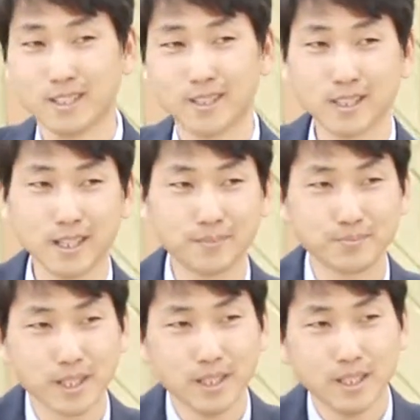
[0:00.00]
근데
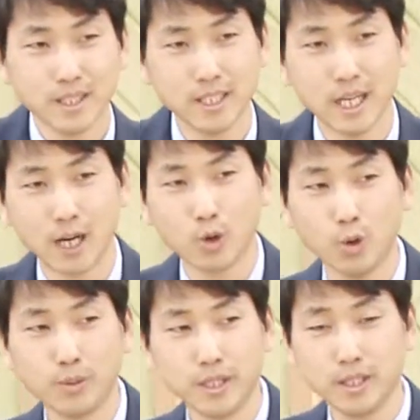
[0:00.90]
이
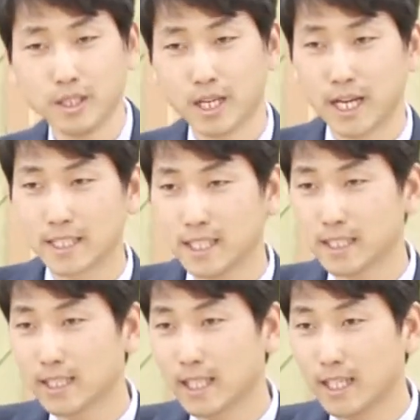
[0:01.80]
야곱이
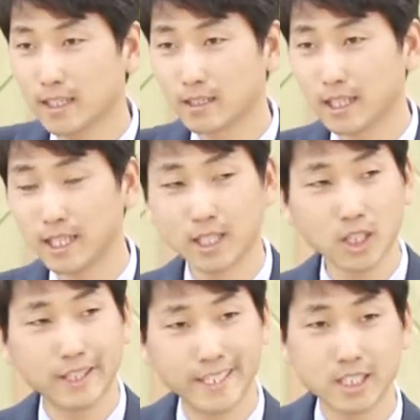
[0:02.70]
가장
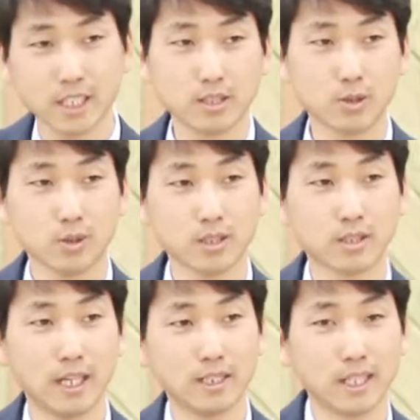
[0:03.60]
사랑했던 레이첼을 통해서
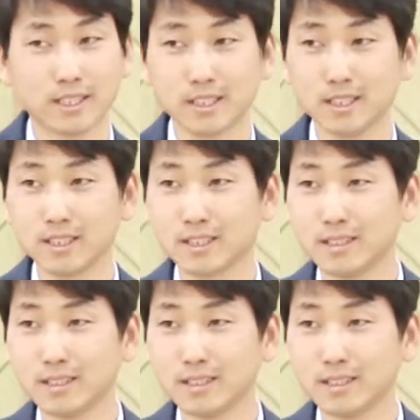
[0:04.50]
낳은 아들은